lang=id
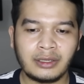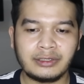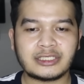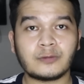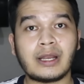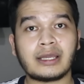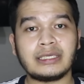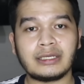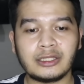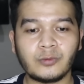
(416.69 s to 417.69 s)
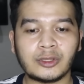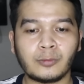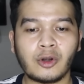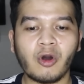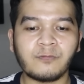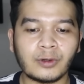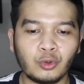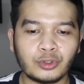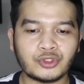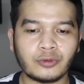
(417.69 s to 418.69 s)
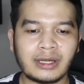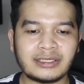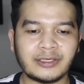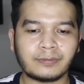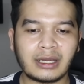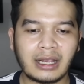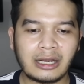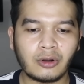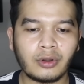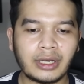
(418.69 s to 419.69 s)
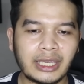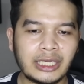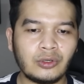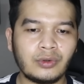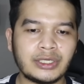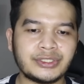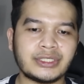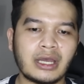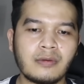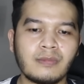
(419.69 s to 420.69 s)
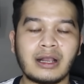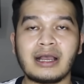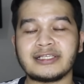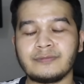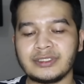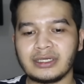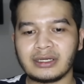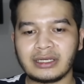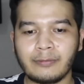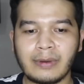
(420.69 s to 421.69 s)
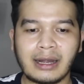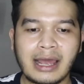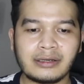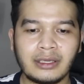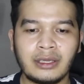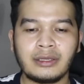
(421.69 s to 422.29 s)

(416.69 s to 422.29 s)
di sebelah kiri teman-teman overload coba diciptakan oleh Indonesia, Bagas yang menjaga kelebaran,